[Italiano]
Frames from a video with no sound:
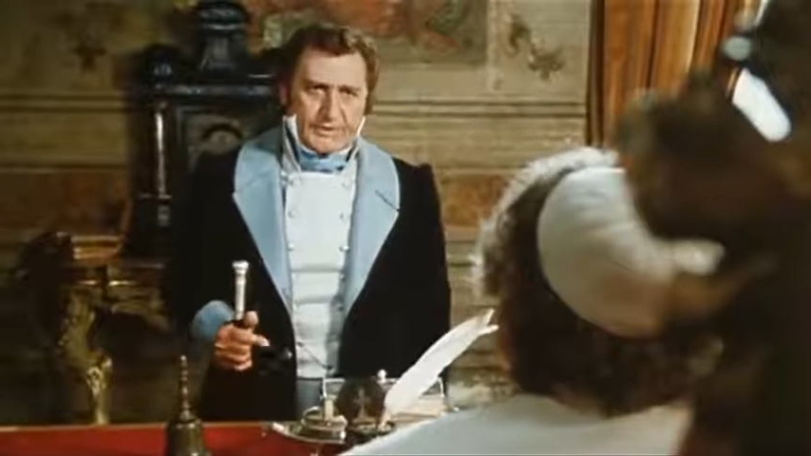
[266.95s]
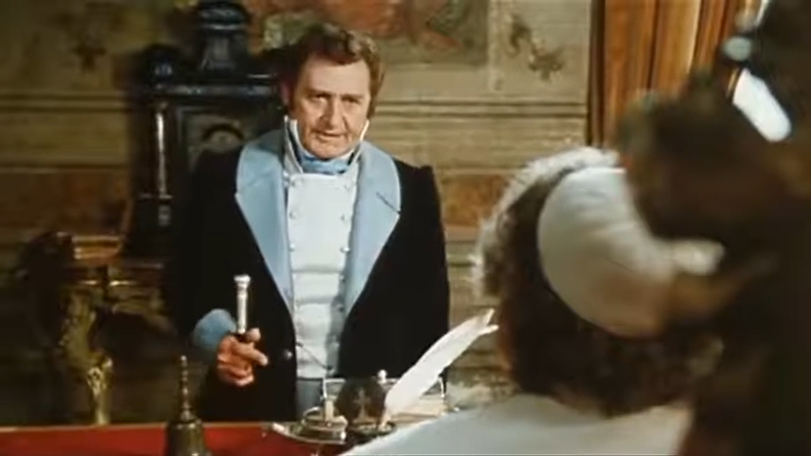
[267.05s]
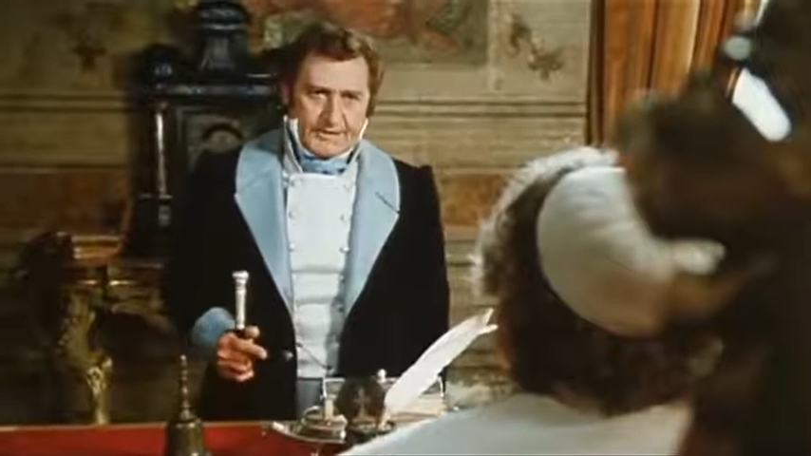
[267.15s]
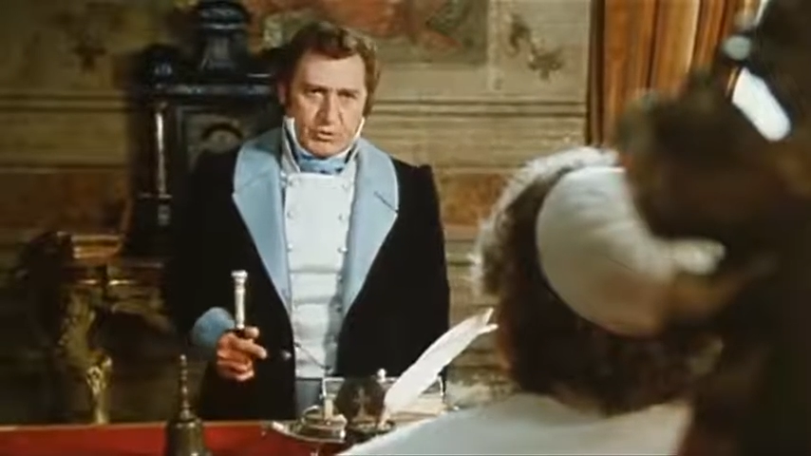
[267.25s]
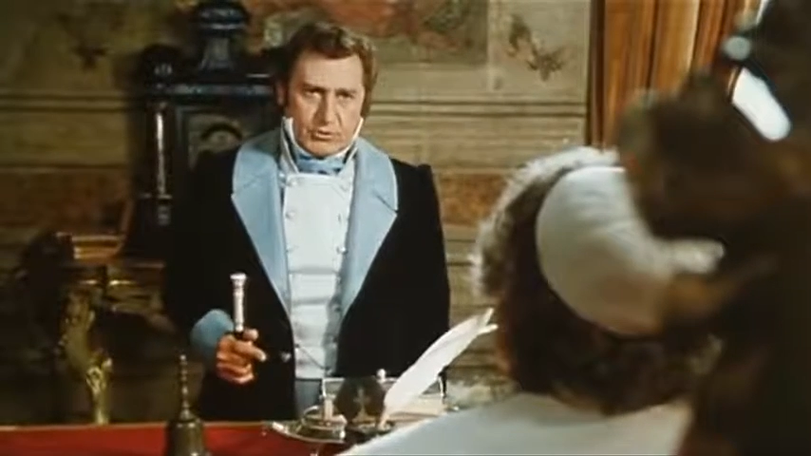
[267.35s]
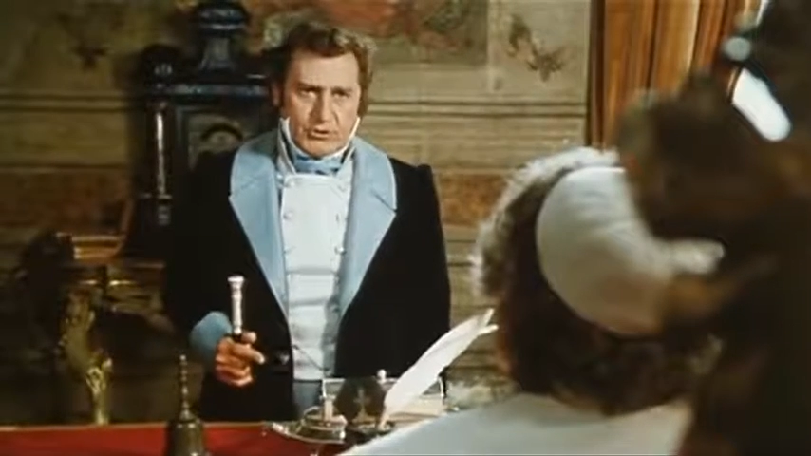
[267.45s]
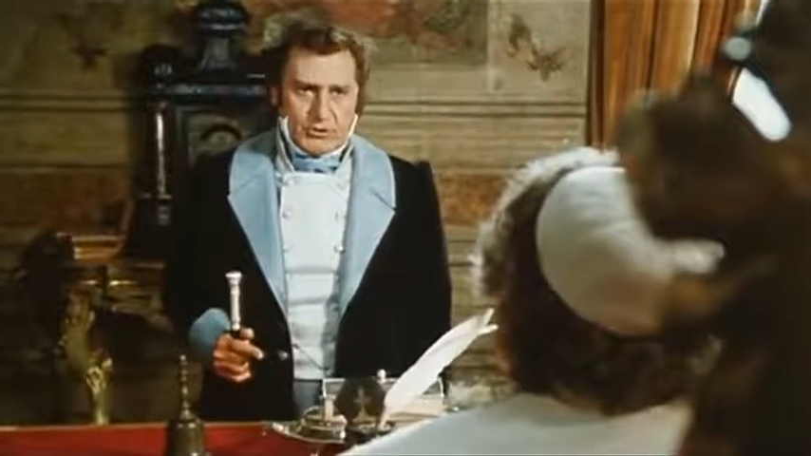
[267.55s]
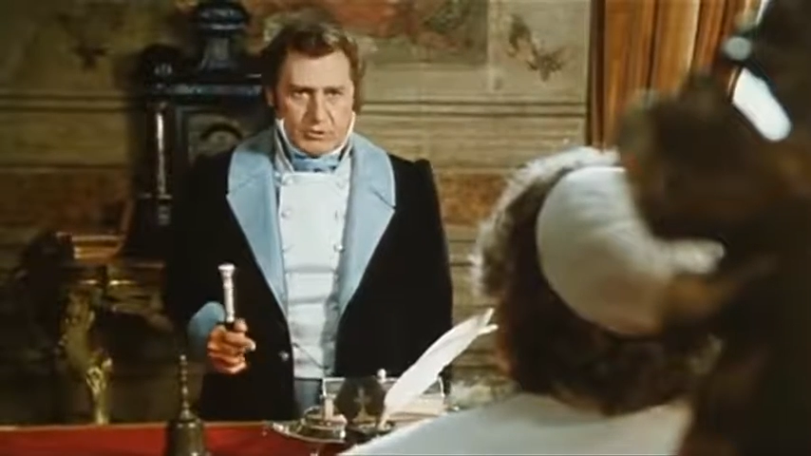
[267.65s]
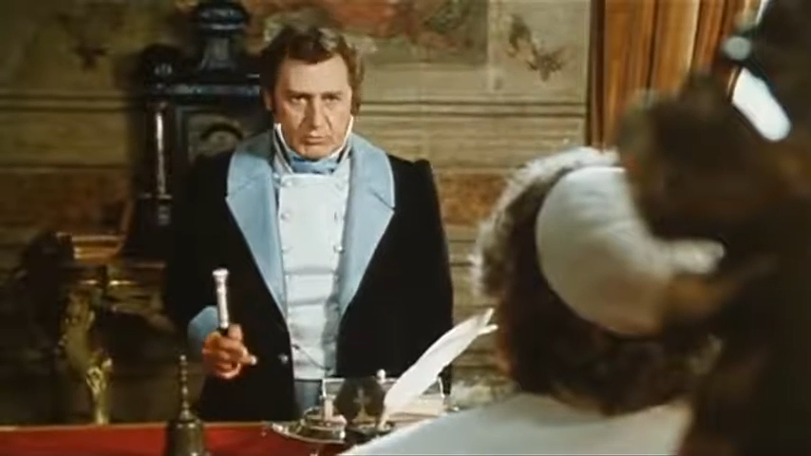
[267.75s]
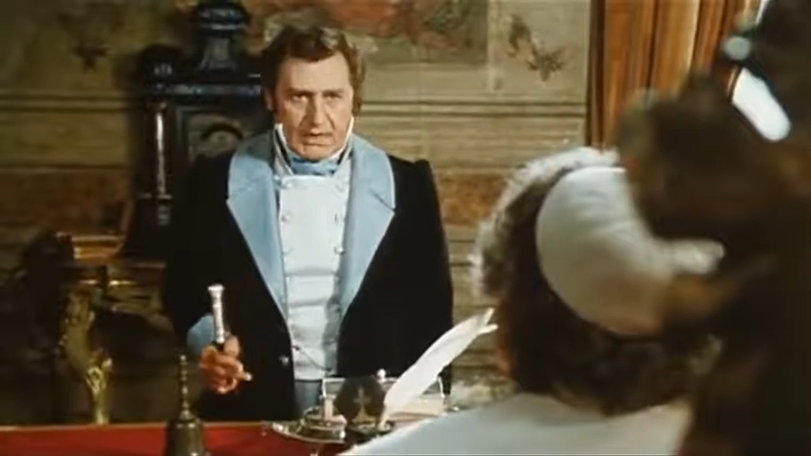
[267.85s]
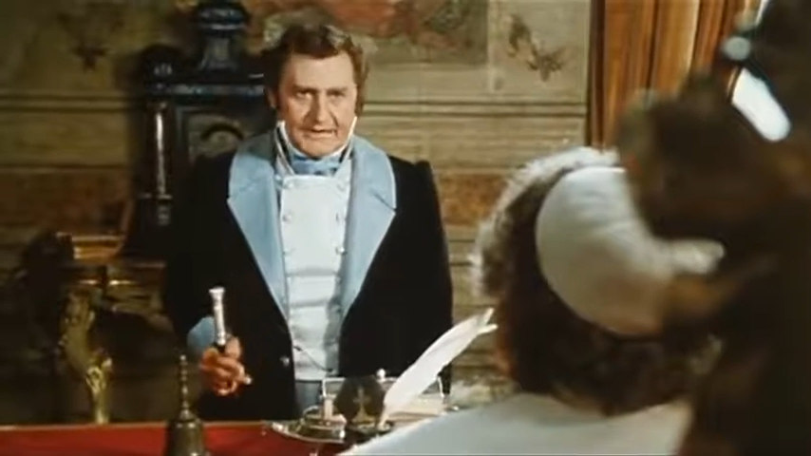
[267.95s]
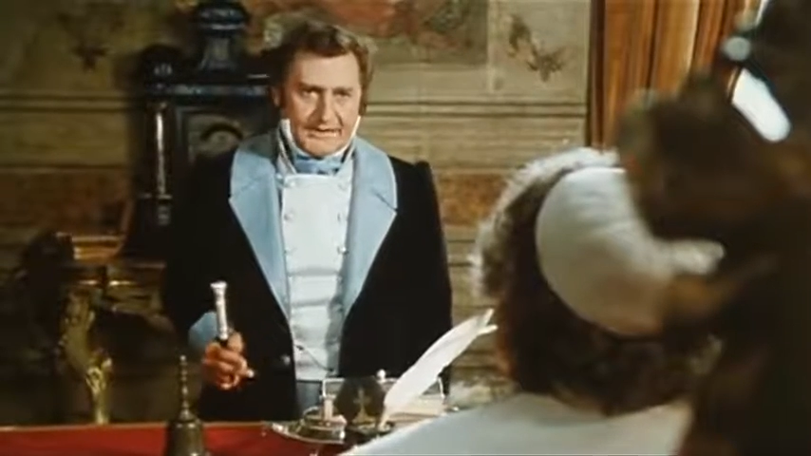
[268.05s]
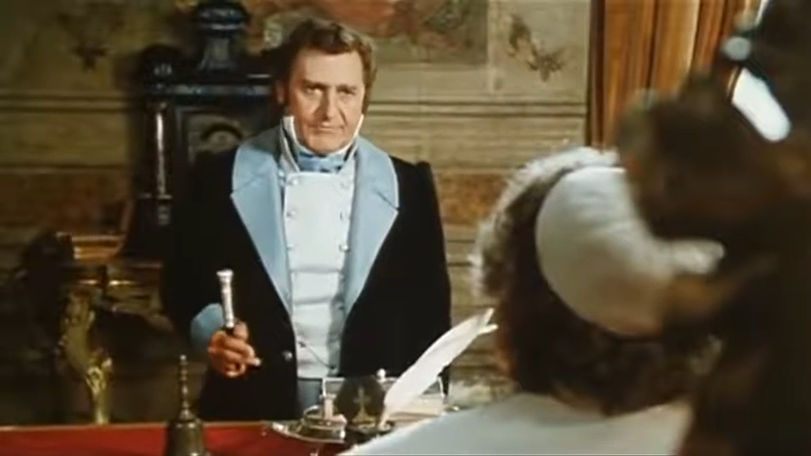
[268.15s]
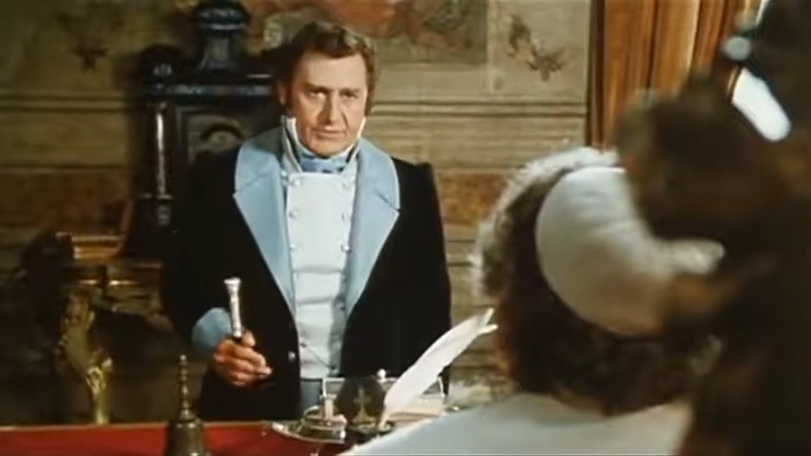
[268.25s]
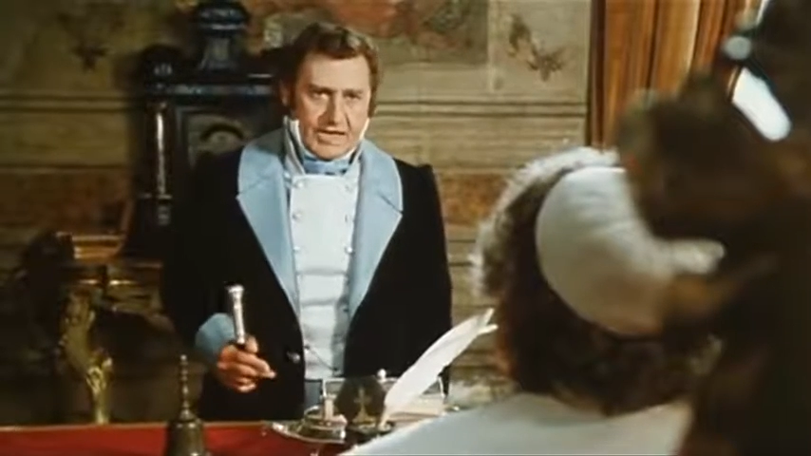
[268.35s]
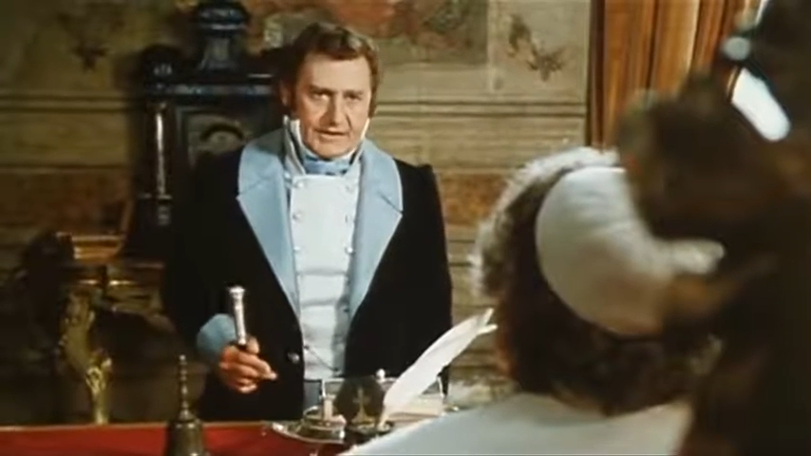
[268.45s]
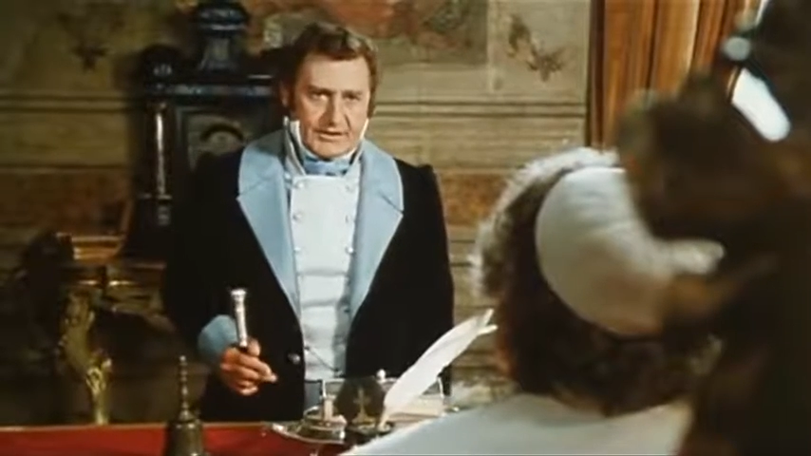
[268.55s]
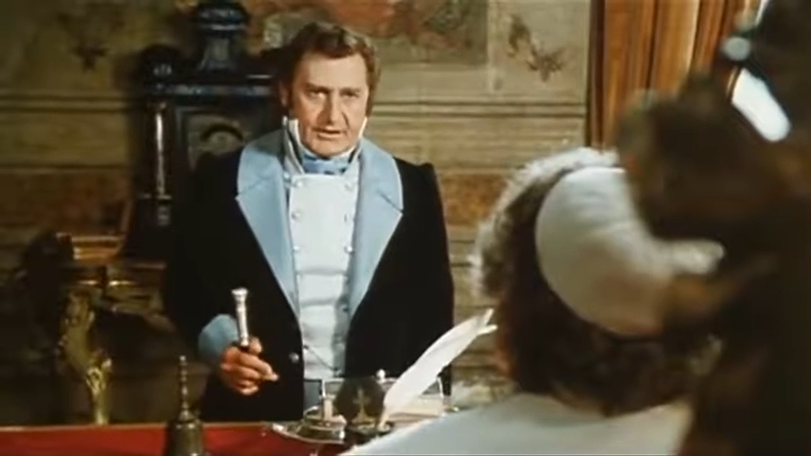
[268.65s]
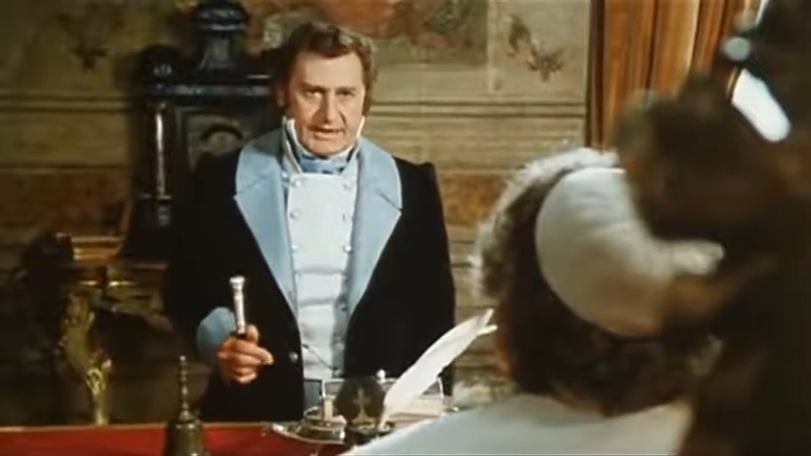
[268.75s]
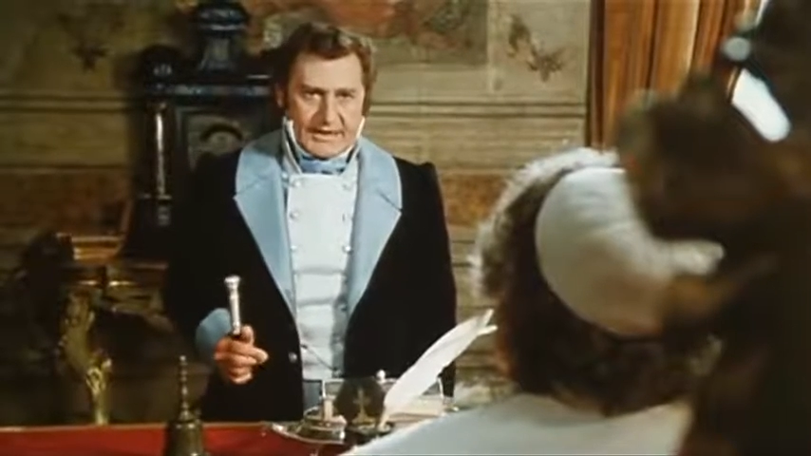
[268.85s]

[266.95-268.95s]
testimoni, uditori, guardi, avvocati,